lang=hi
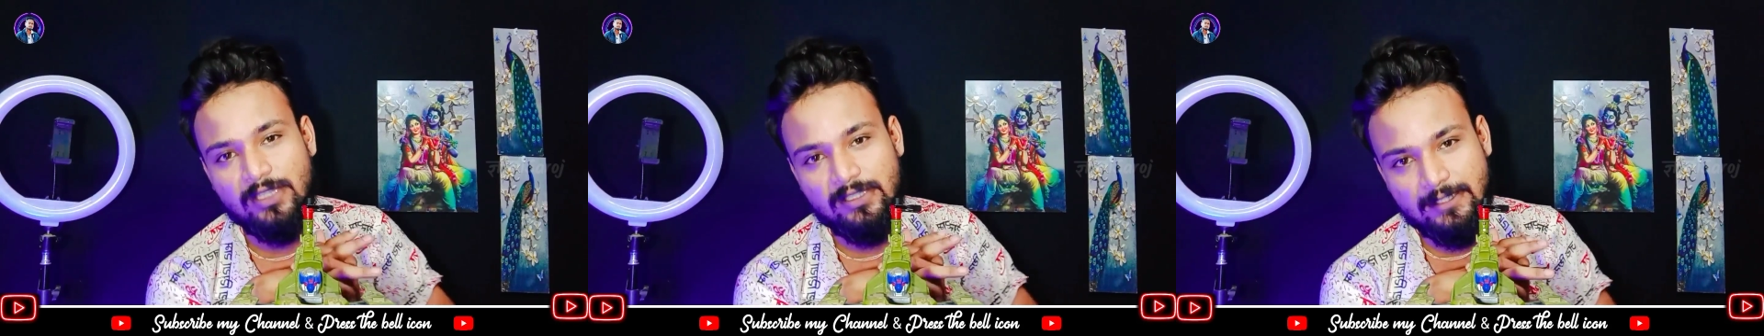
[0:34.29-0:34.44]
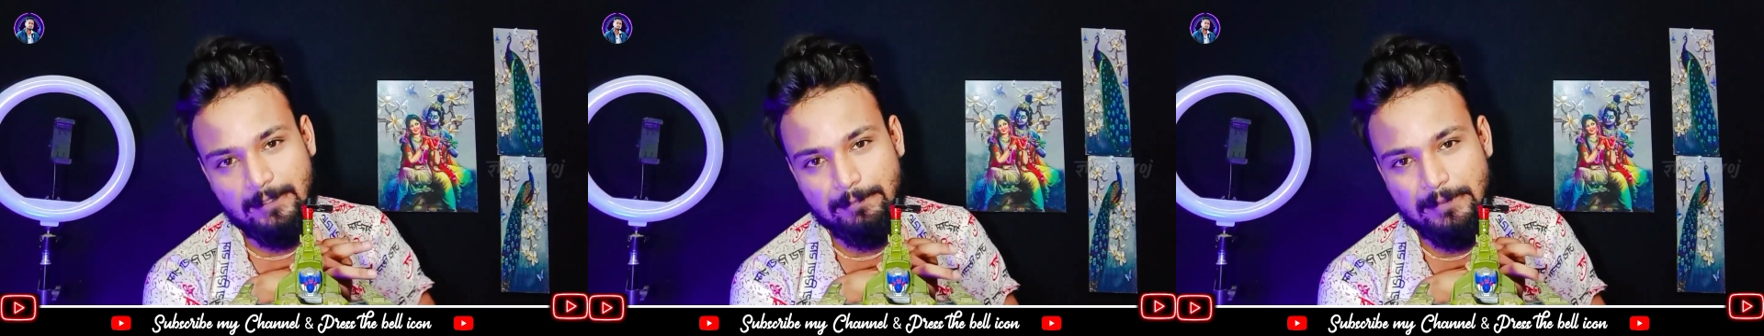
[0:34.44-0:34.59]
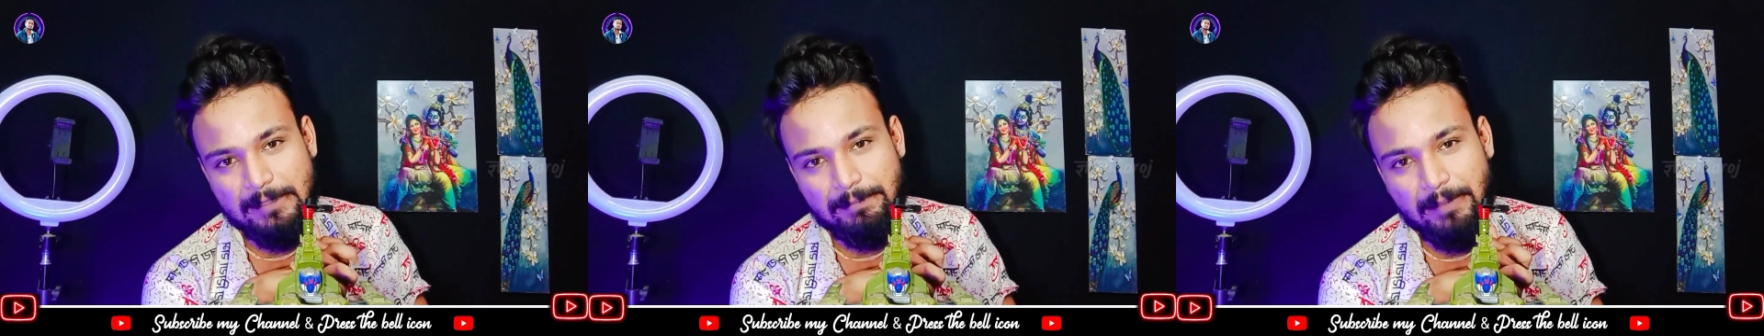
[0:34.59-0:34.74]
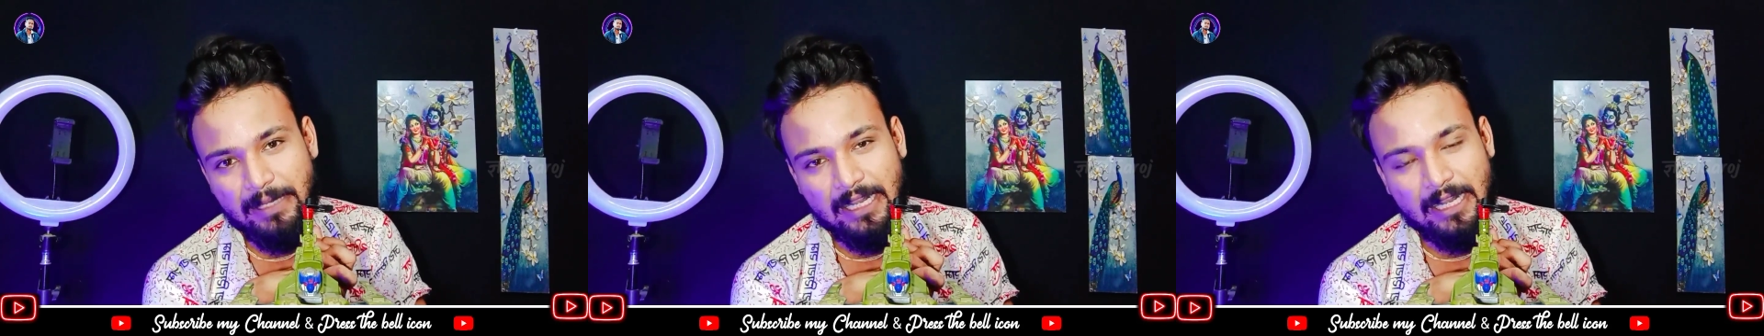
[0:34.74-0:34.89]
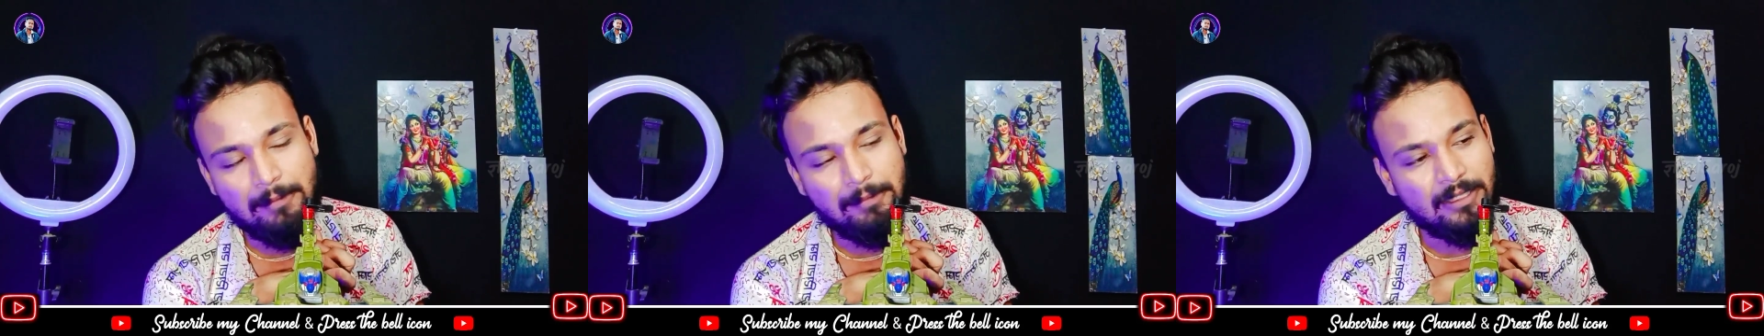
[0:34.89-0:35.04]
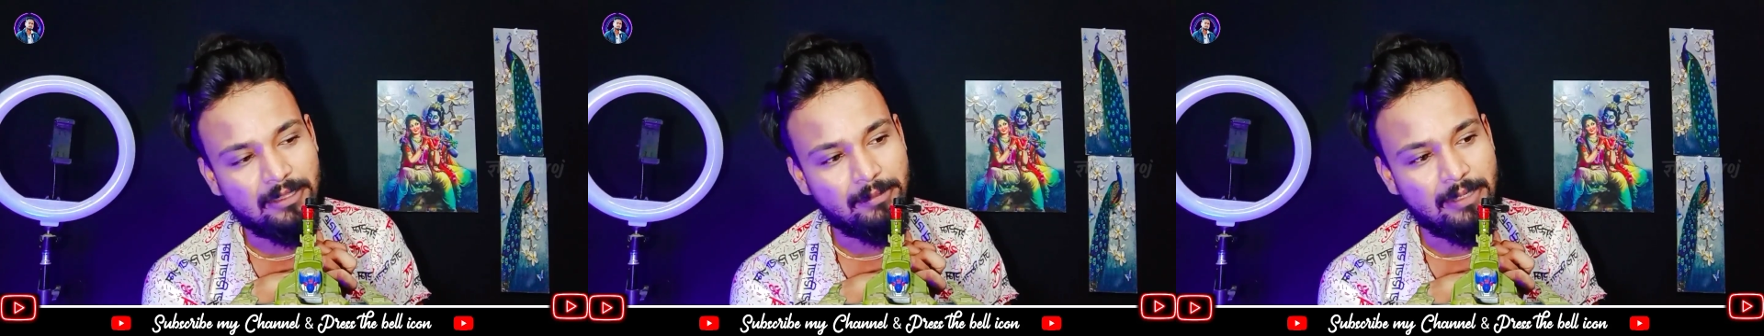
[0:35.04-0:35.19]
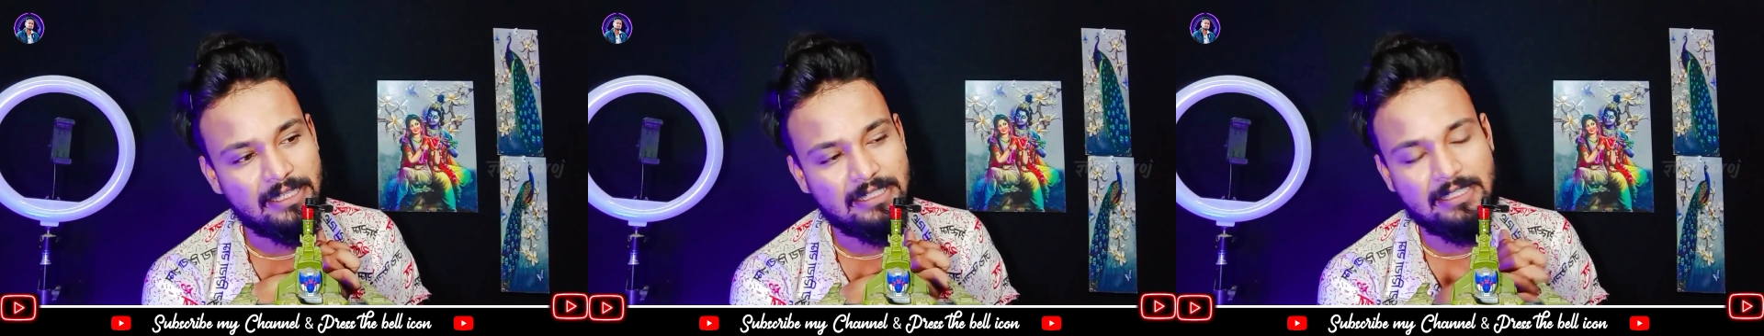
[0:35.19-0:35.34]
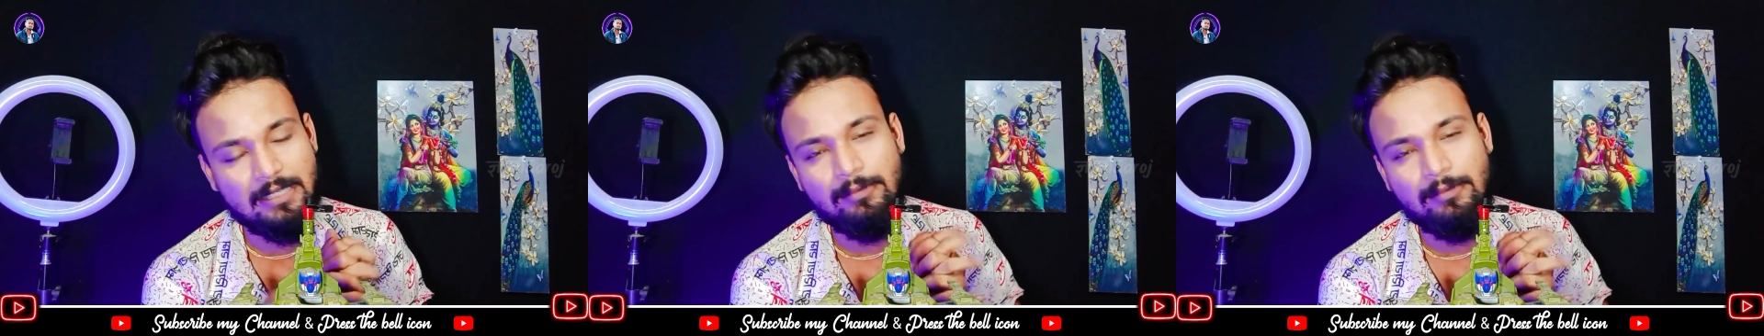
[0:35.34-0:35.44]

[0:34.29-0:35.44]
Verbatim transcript: सबसे पहला बात भाई